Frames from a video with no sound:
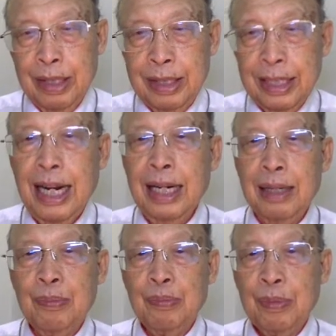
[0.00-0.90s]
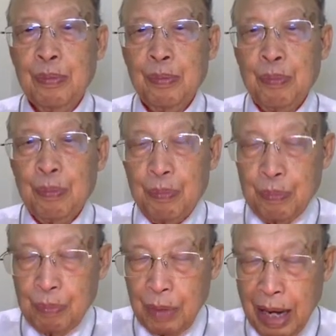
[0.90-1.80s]
ดังนั้น
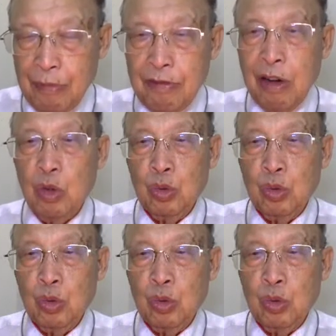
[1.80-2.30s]
คำเว้า